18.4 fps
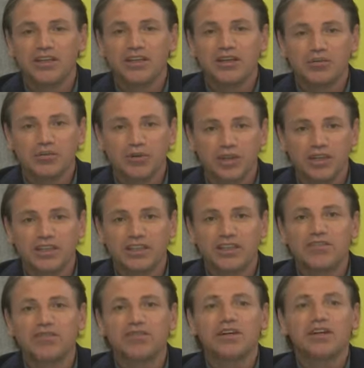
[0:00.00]
Bu
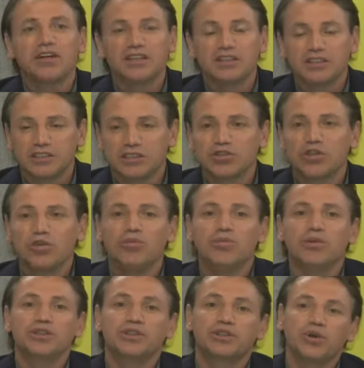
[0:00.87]
hedef
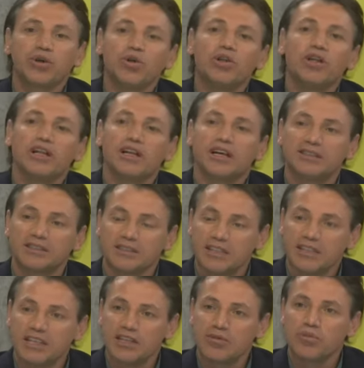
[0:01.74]
sezon başı olan
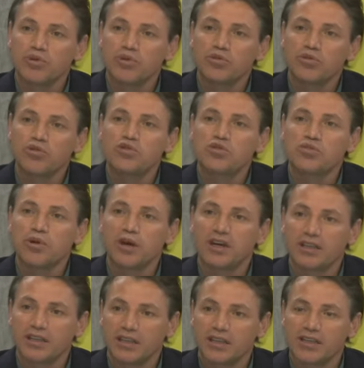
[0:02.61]
aslında 20-30
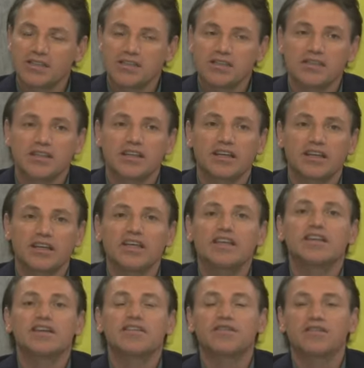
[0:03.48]
puanın arasındaki
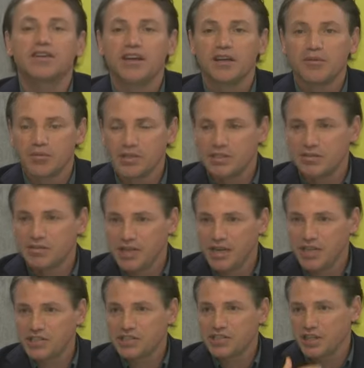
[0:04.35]
hedef bizim
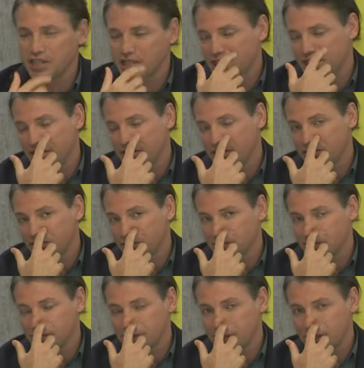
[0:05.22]
gerçekçi
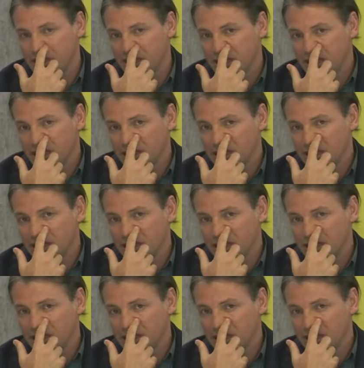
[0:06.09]
hedefimizdi.